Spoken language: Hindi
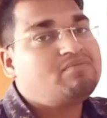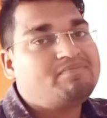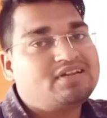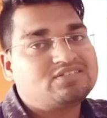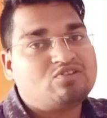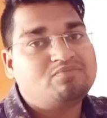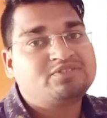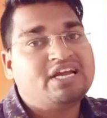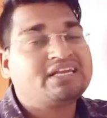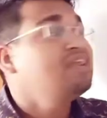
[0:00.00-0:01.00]
फॉर्म प्लस
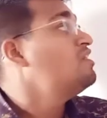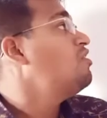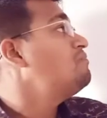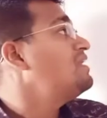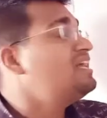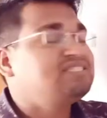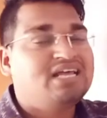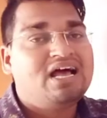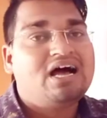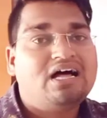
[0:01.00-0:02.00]
ऑब्जेक्ट और प्लस
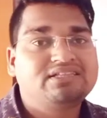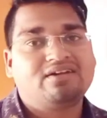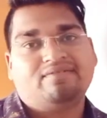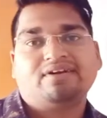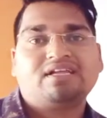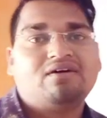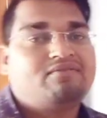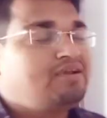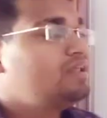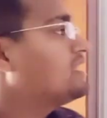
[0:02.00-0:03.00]
अदर वर्ड क्या
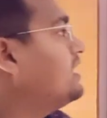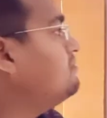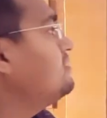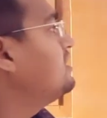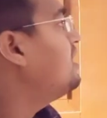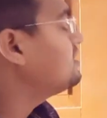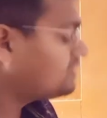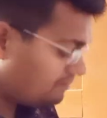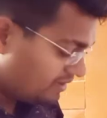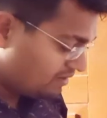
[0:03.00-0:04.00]
बोलेंगे हम
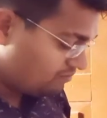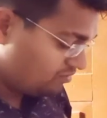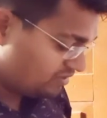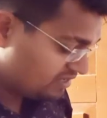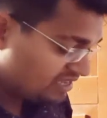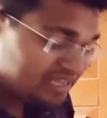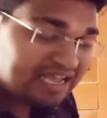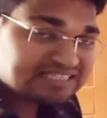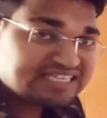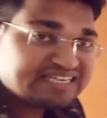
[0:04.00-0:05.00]
अदर वर्ड हम बोलेंगे
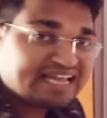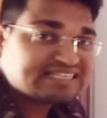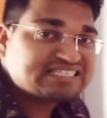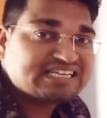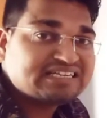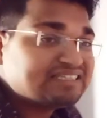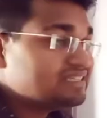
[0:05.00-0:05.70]
ऐसे ही नेक्स्ट